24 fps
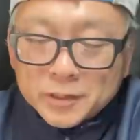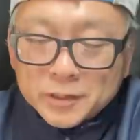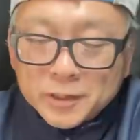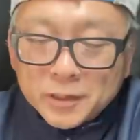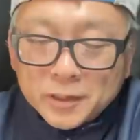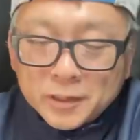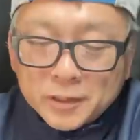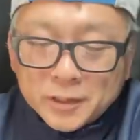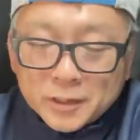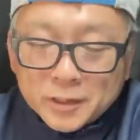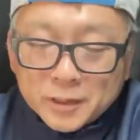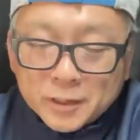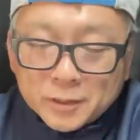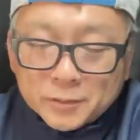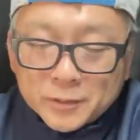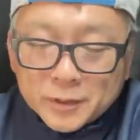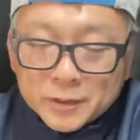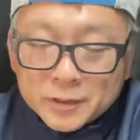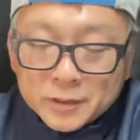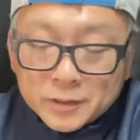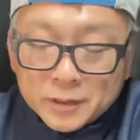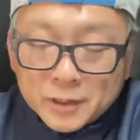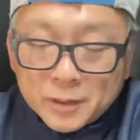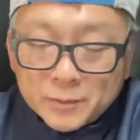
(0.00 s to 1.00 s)
ていただきま
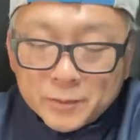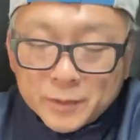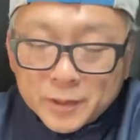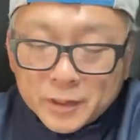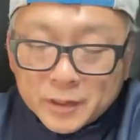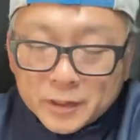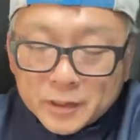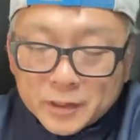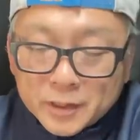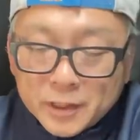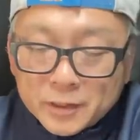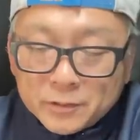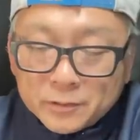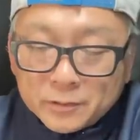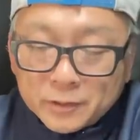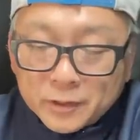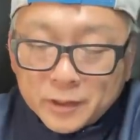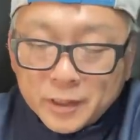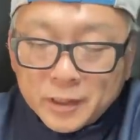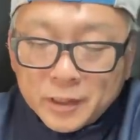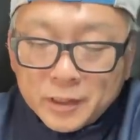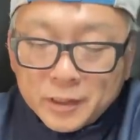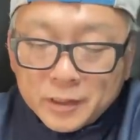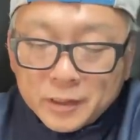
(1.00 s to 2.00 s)
す。カメラキャノン
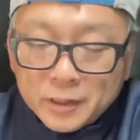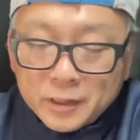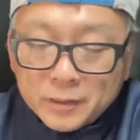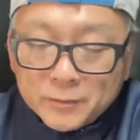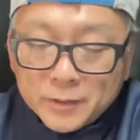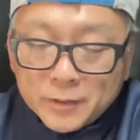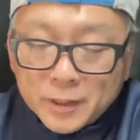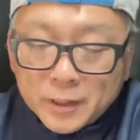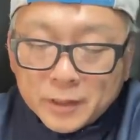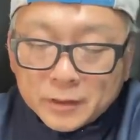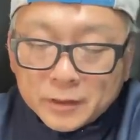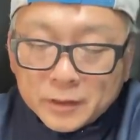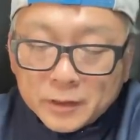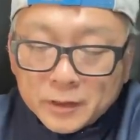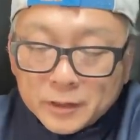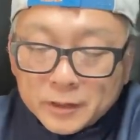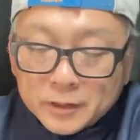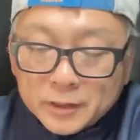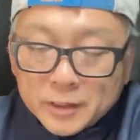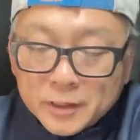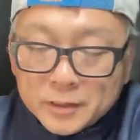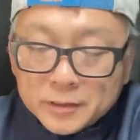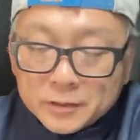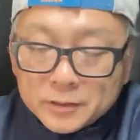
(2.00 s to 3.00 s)
AE1、
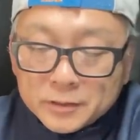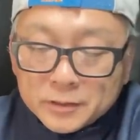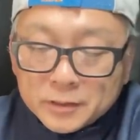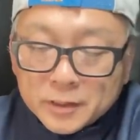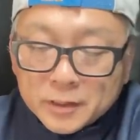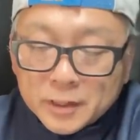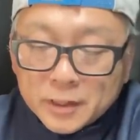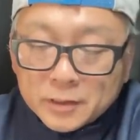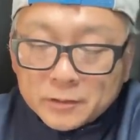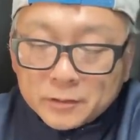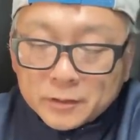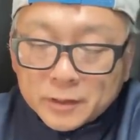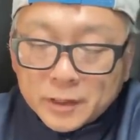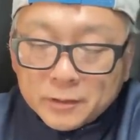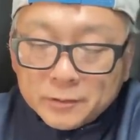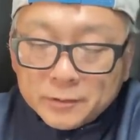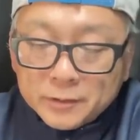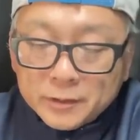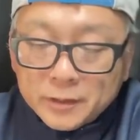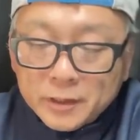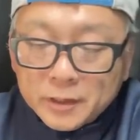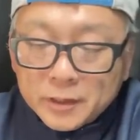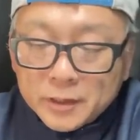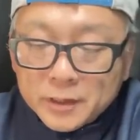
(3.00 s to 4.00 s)
レンズキャノン
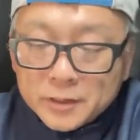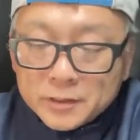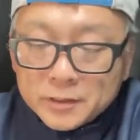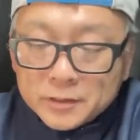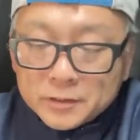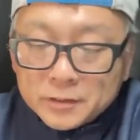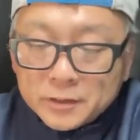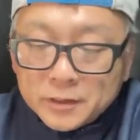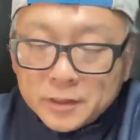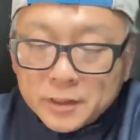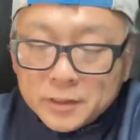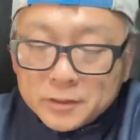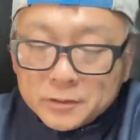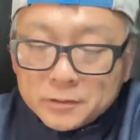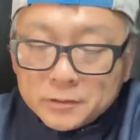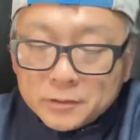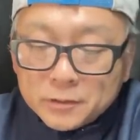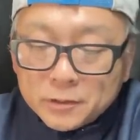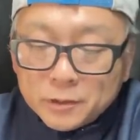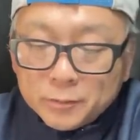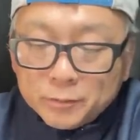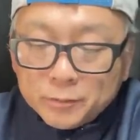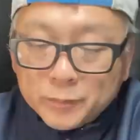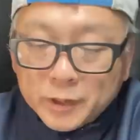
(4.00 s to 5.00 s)
FD レンズ
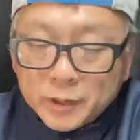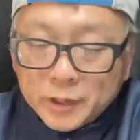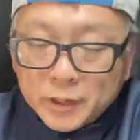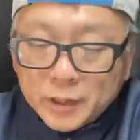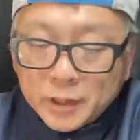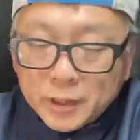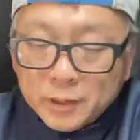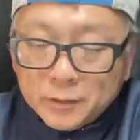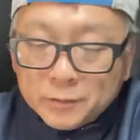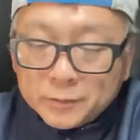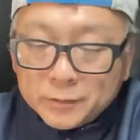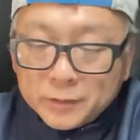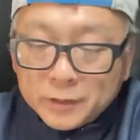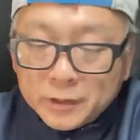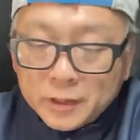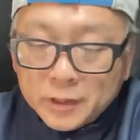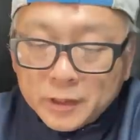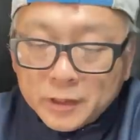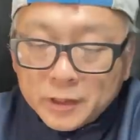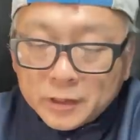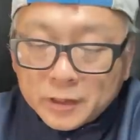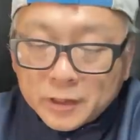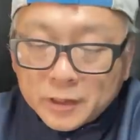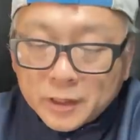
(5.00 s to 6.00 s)

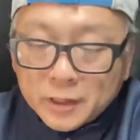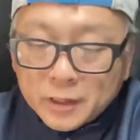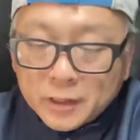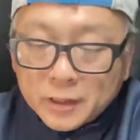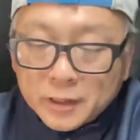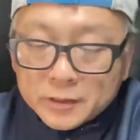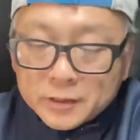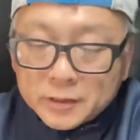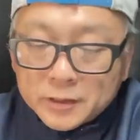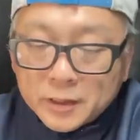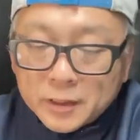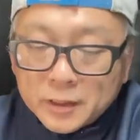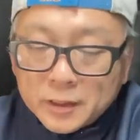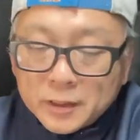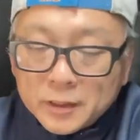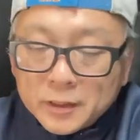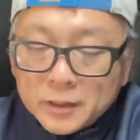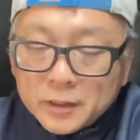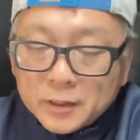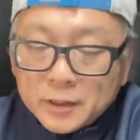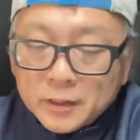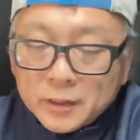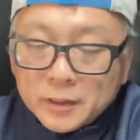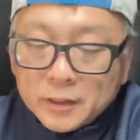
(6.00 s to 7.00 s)
24mmF2.8 で、
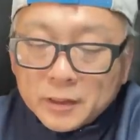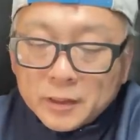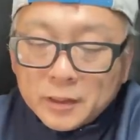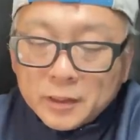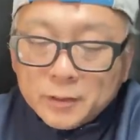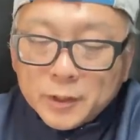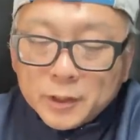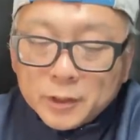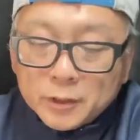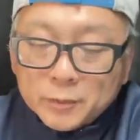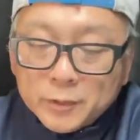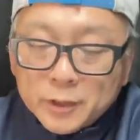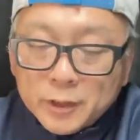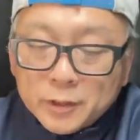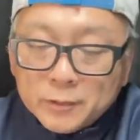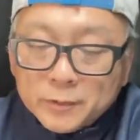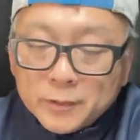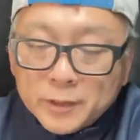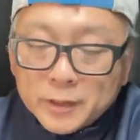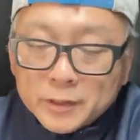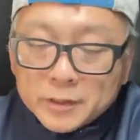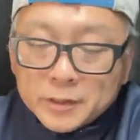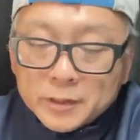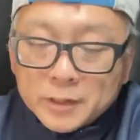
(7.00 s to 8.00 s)
えー、2枚とも
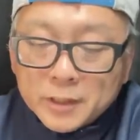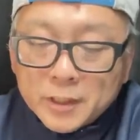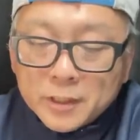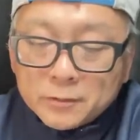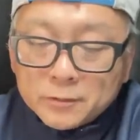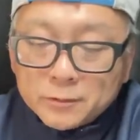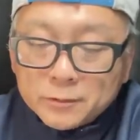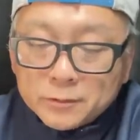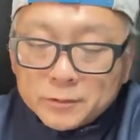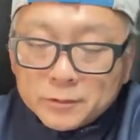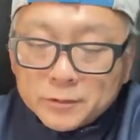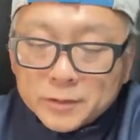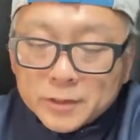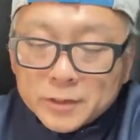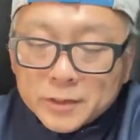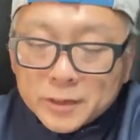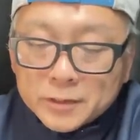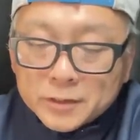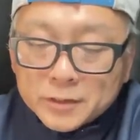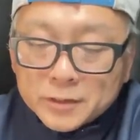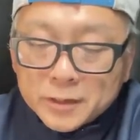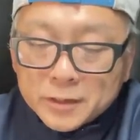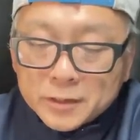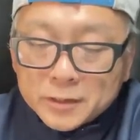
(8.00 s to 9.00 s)
F8250 で
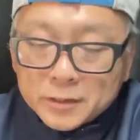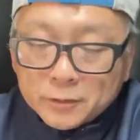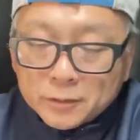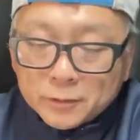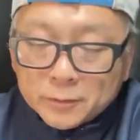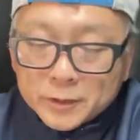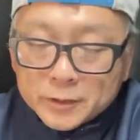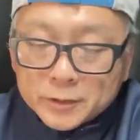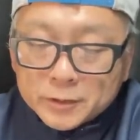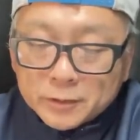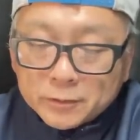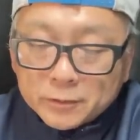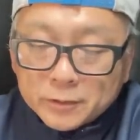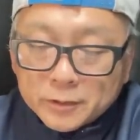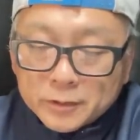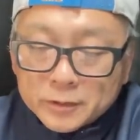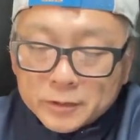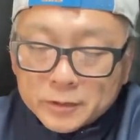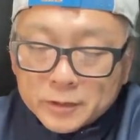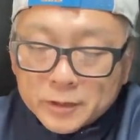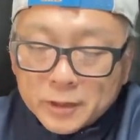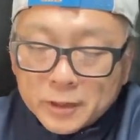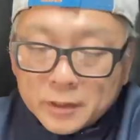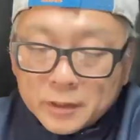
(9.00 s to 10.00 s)
撮影しておりますということで
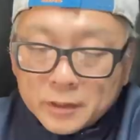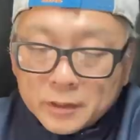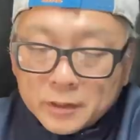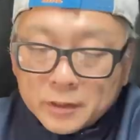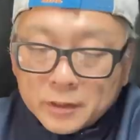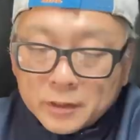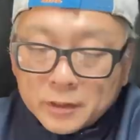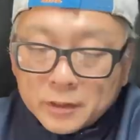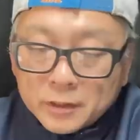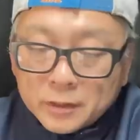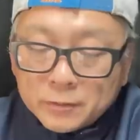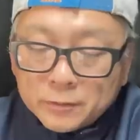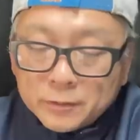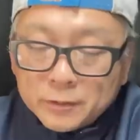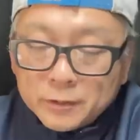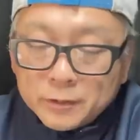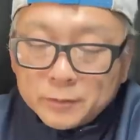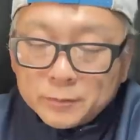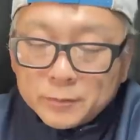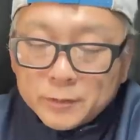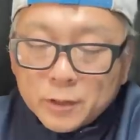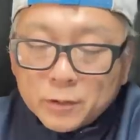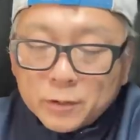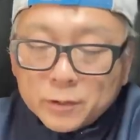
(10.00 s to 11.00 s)
すね。えー、
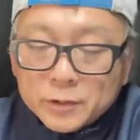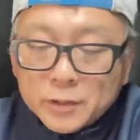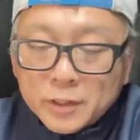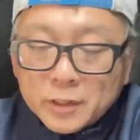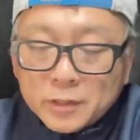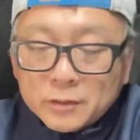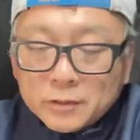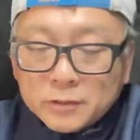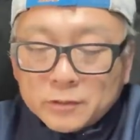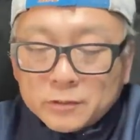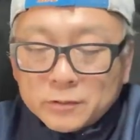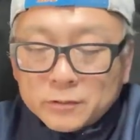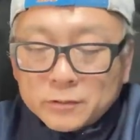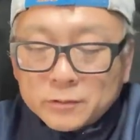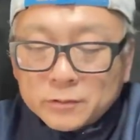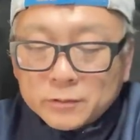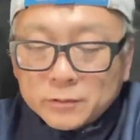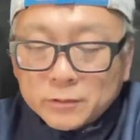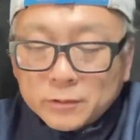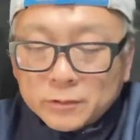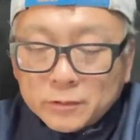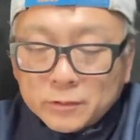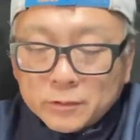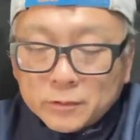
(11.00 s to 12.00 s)
フィルムがコダック
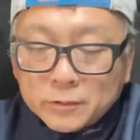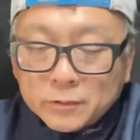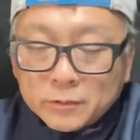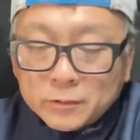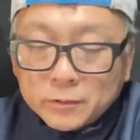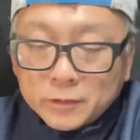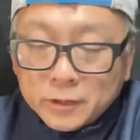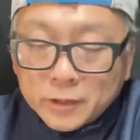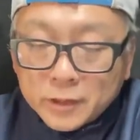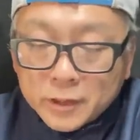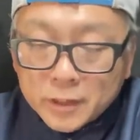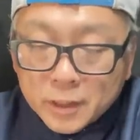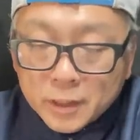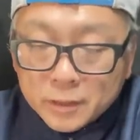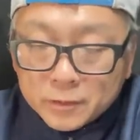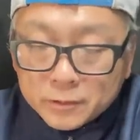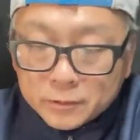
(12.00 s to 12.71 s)
の 200?